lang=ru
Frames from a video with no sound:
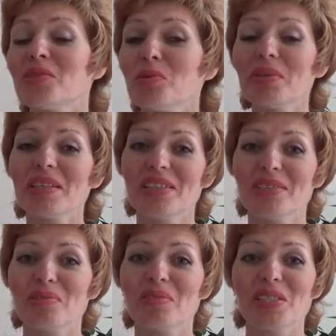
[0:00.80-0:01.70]
Добрый
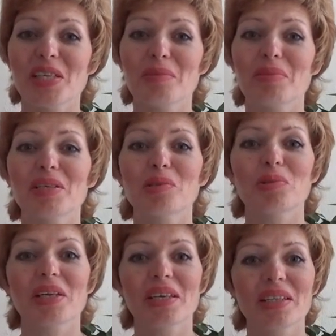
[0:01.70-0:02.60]
день, уважаемые
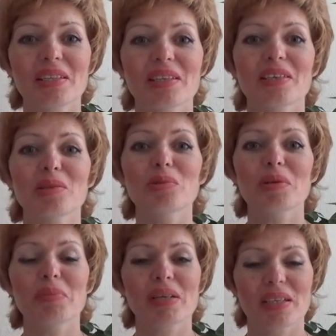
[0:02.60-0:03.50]
турагенты и
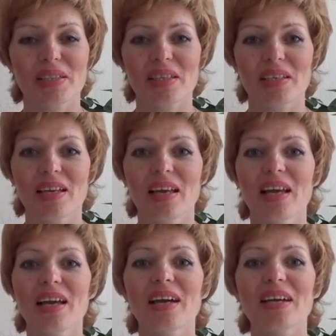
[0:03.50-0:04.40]
туроператоры!
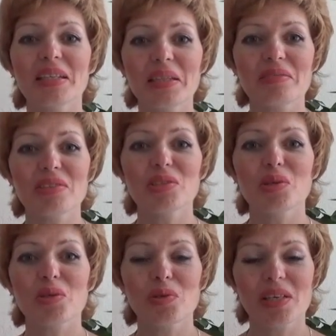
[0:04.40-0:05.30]
Это
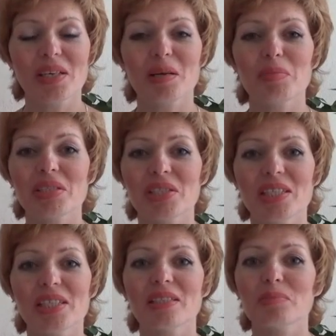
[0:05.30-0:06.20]
видеоролик
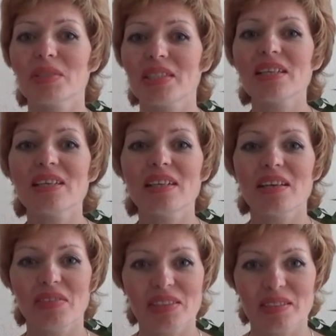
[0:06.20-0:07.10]
обращения специально
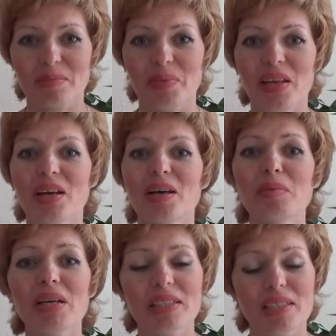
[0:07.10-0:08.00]
для вас.
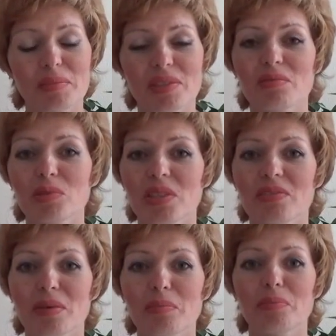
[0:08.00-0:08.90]
Мы хотим сегодня
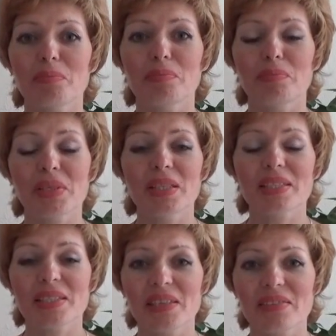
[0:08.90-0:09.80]
вам
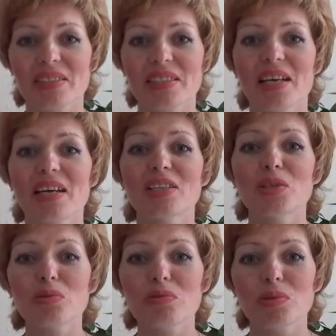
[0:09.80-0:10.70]
предоставить
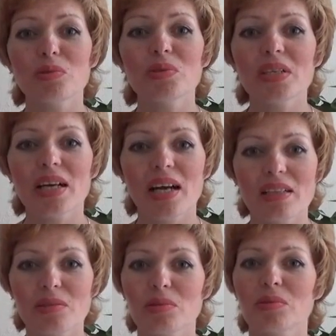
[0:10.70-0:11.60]
новую
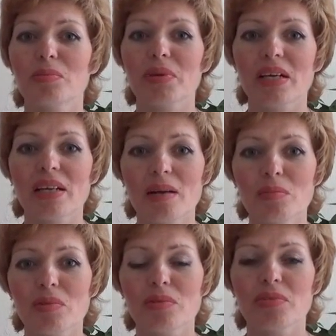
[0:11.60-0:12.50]
уникальную
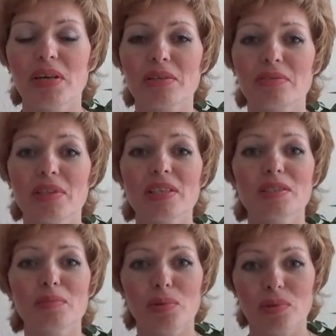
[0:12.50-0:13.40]
программу
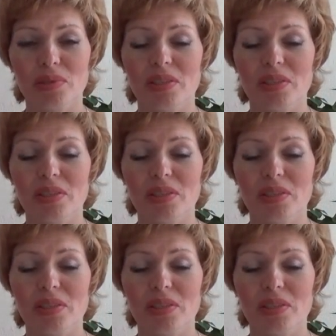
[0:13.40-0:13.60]
Fireflies Box,